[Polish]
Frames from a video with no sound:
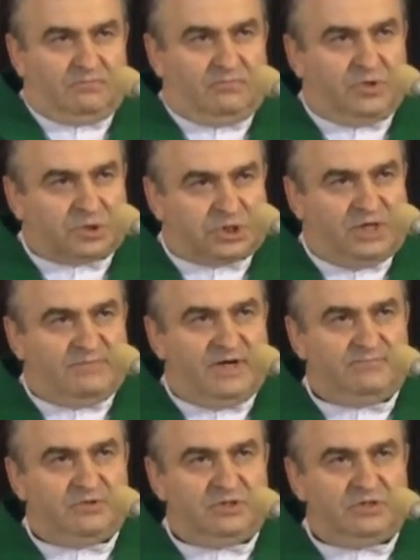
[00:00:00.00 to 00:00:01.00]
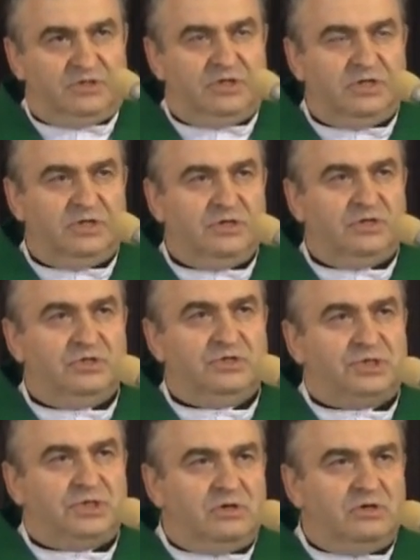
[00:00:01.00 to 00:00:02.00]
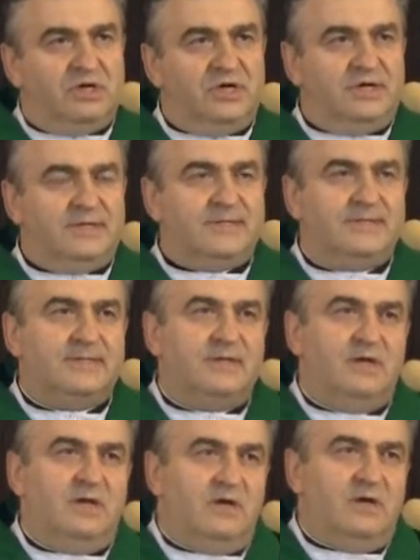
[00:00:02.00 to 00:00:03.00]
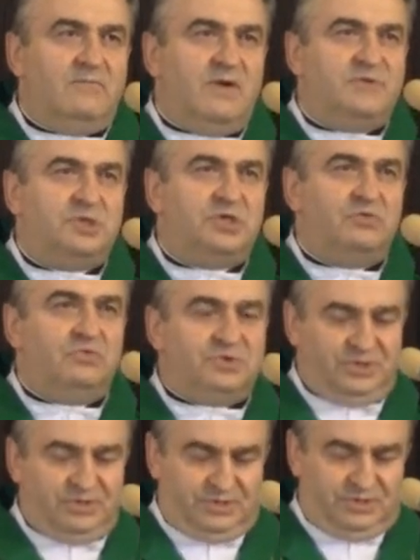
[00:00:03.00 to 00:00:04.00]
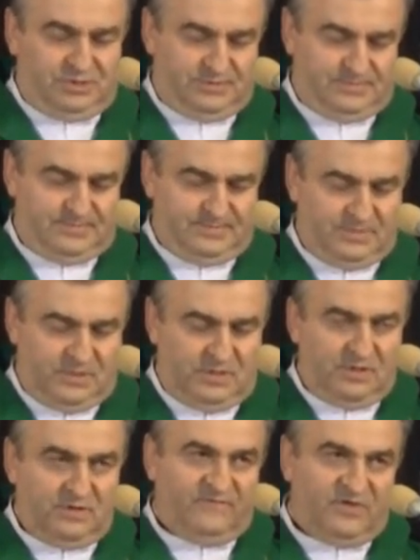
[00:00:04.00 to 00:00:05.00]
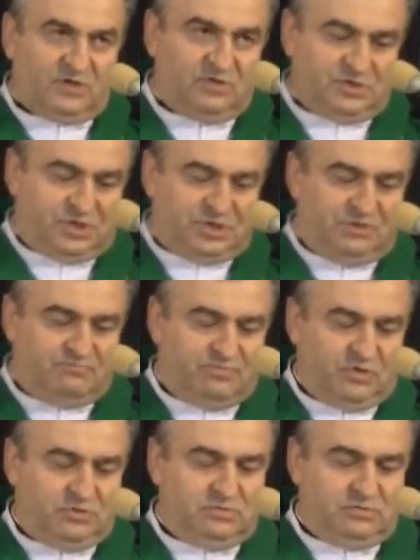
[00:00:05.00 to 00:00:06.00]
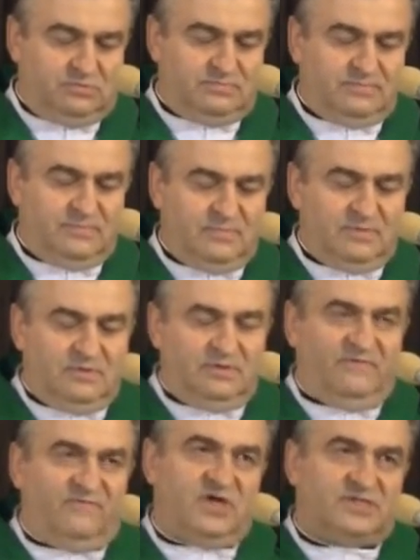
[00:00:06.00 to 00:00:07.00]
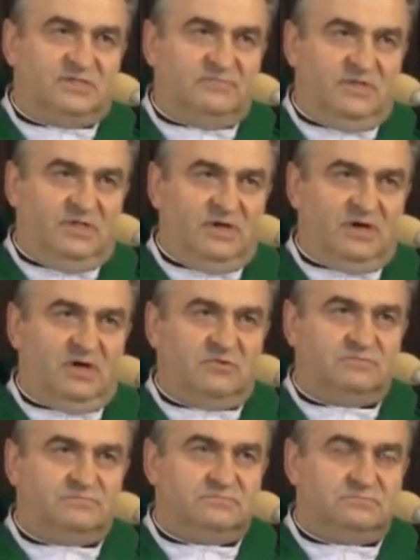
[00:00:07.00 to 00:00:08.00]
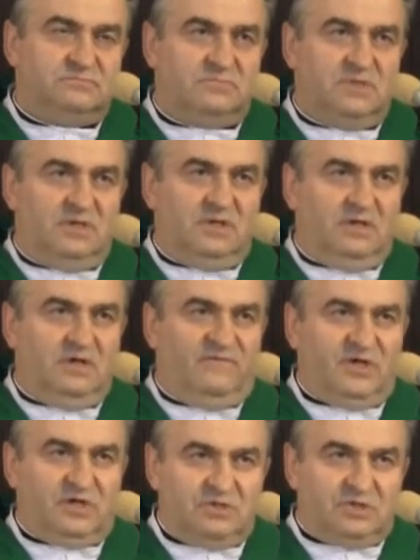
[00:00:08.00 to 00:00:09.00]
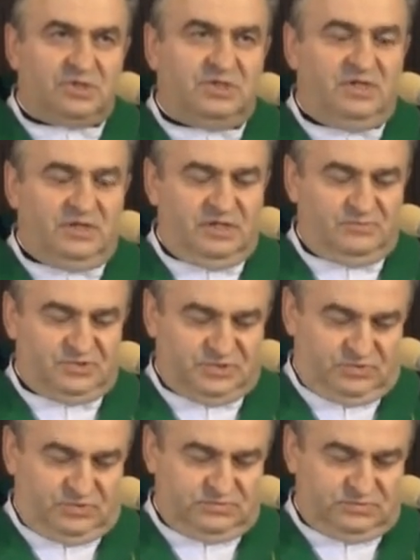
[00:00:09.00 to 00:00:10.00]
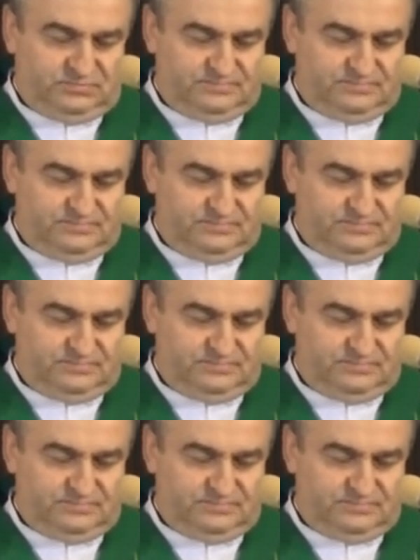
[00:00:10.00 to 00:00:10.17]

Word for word: Potrzeba, bo ciągle mamy się uczyć wierności Bogu, własnym ideałom, wierności danemu Słowu.